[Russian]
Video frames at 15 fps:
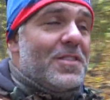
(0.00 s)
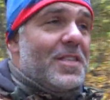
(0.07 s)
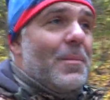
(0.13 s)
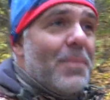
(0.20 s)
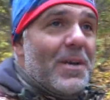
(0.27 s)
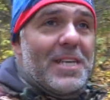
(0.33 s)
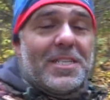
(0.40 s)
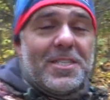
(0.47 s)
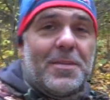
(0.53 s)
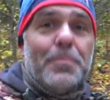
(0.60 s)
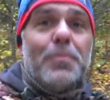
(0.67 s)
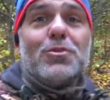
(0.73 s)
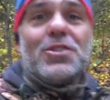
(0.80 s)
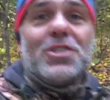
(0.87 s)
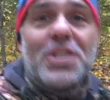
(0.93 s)
забрать эти
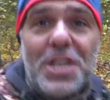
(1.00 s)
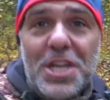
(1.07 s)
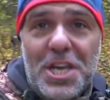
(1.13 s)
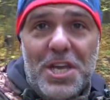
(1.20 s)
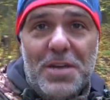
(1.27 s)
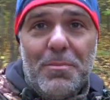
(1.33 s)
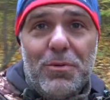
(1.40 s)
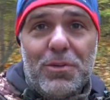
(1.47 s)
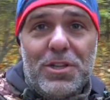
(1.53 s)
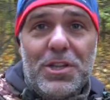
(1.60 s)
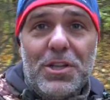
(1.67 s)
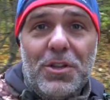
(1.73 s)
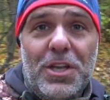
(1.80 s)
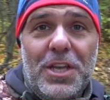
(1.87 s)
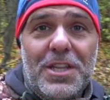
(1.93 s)
пустые
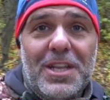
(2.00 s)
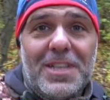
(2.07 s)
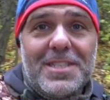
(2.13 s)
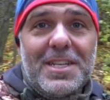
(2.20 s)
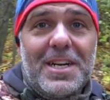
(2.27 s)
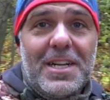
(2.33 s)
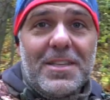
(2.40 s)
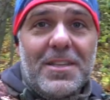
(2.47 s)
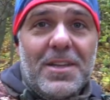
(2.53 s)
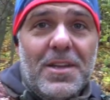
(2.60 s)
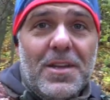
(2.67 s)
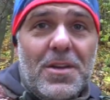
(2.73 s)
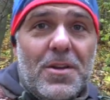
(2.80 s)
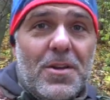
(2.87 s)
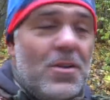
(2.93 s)
бутылки назад?
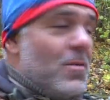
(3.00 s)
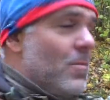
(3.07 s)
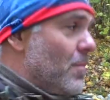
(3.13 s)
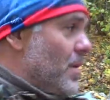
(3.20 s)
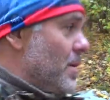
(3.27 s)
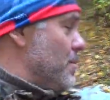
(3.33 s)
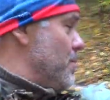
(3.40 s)
Мы,